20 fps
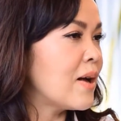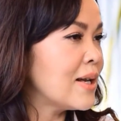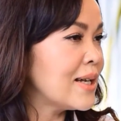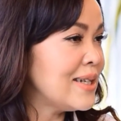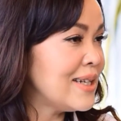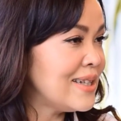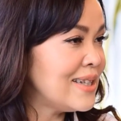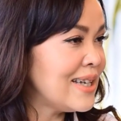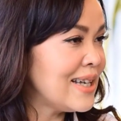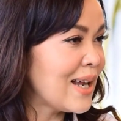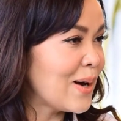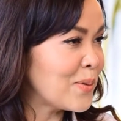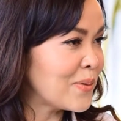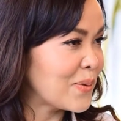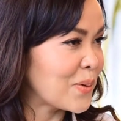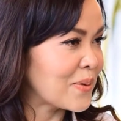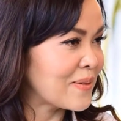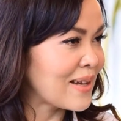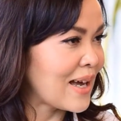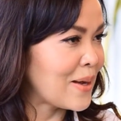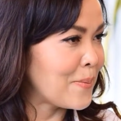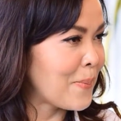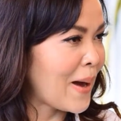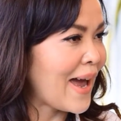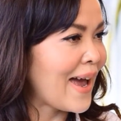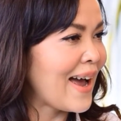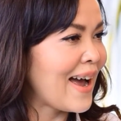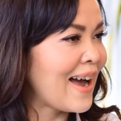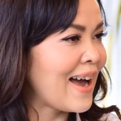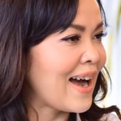กรณีที่เราสงสัย
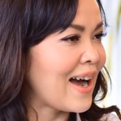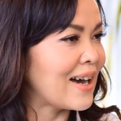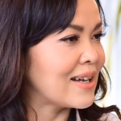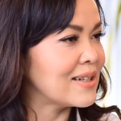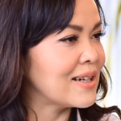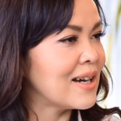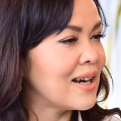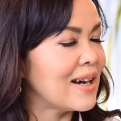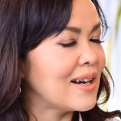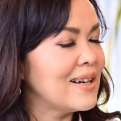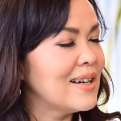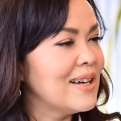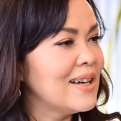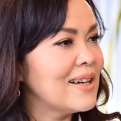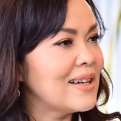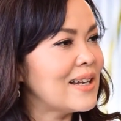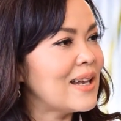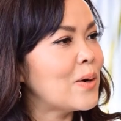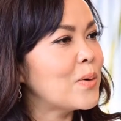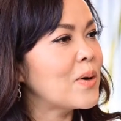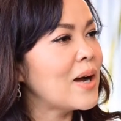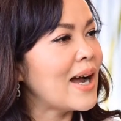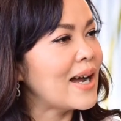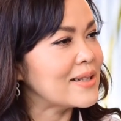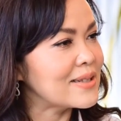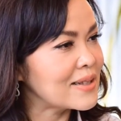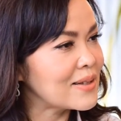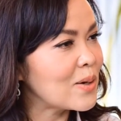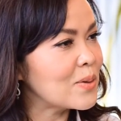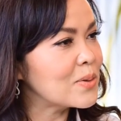แพ้อาหารนะคะ เราก็
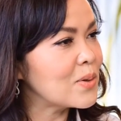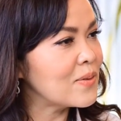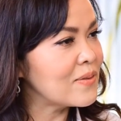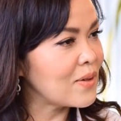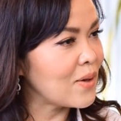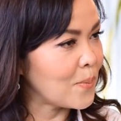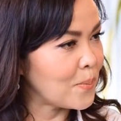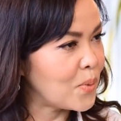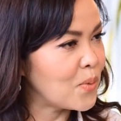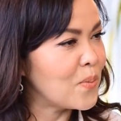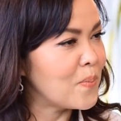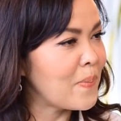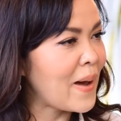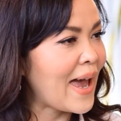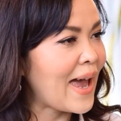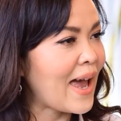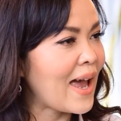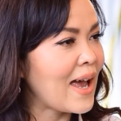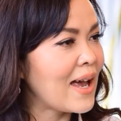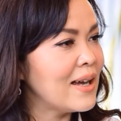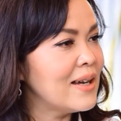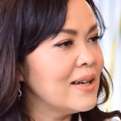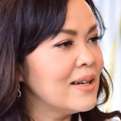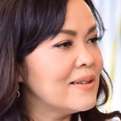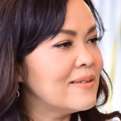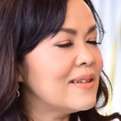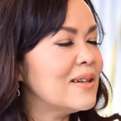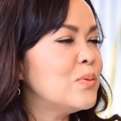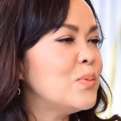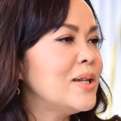อาจจะต้องทดสอบภูมิแพ้
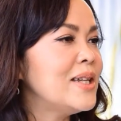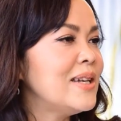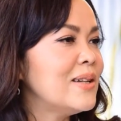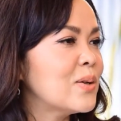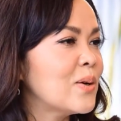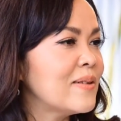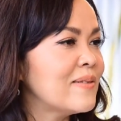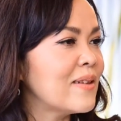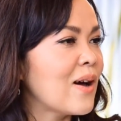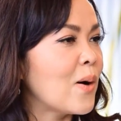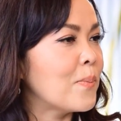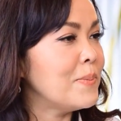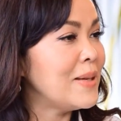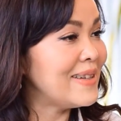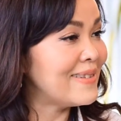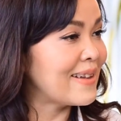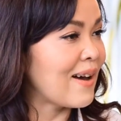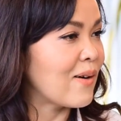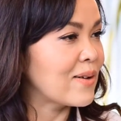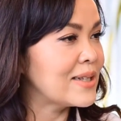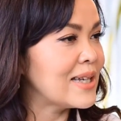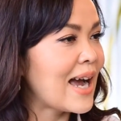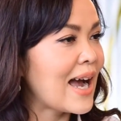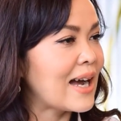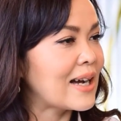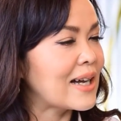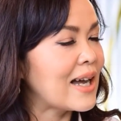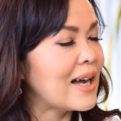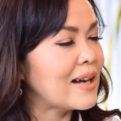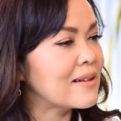ซึ่งวิธีทดสอบมี 2 อ
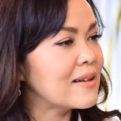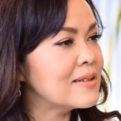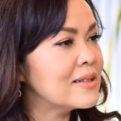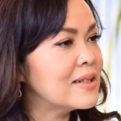ย่างนะคะ ก็